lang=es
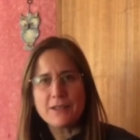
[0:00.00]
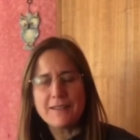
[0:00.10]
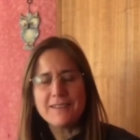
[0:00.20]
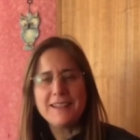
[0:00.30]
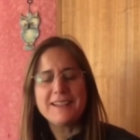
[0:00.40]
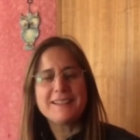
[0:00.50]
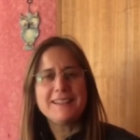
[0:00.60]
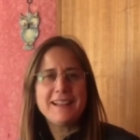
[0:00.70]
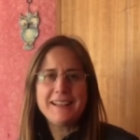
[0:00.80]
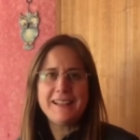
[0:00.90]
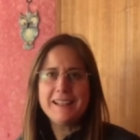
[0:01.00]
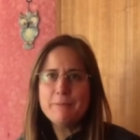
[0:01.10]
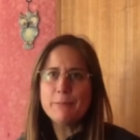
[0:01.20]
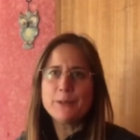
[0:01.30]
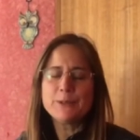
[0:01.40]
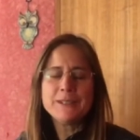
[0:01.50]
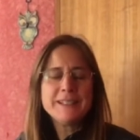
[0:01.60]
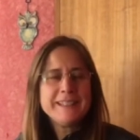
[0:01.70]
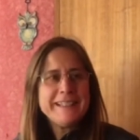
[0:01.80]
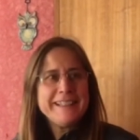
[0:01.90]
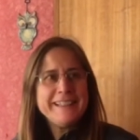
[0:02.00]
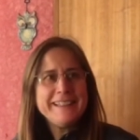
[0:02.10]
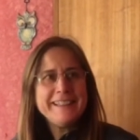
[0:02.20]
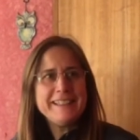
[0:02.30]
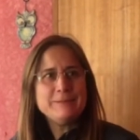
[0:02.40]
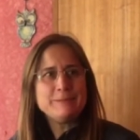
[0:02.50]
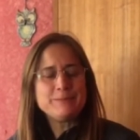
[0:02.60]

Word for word: que habían, del aire limpio y,